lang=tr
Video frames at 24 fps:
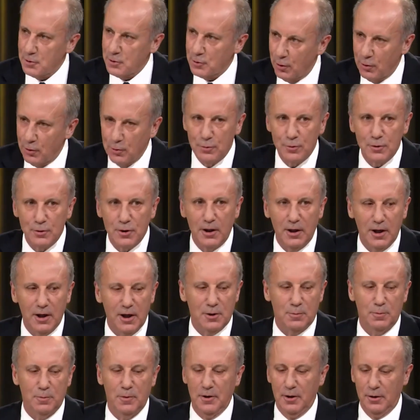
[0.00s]
sorunuza
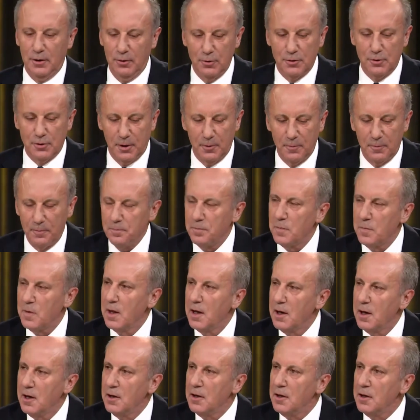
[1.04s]
geçmeden önce
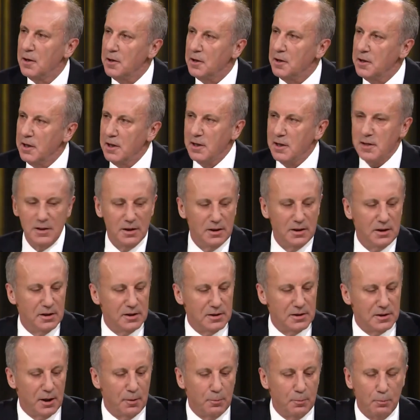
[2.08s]

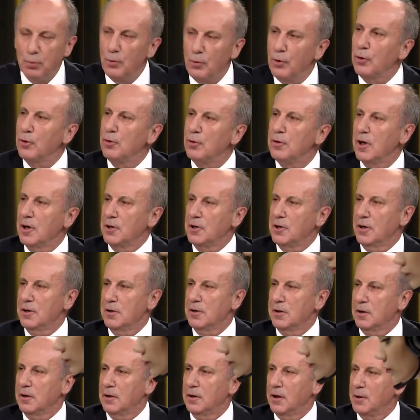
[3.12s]
izninizle bugün
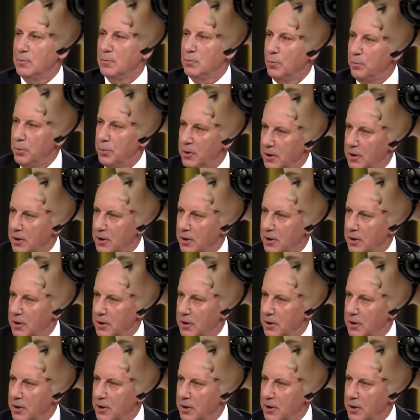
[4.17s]
yaşadıklarımı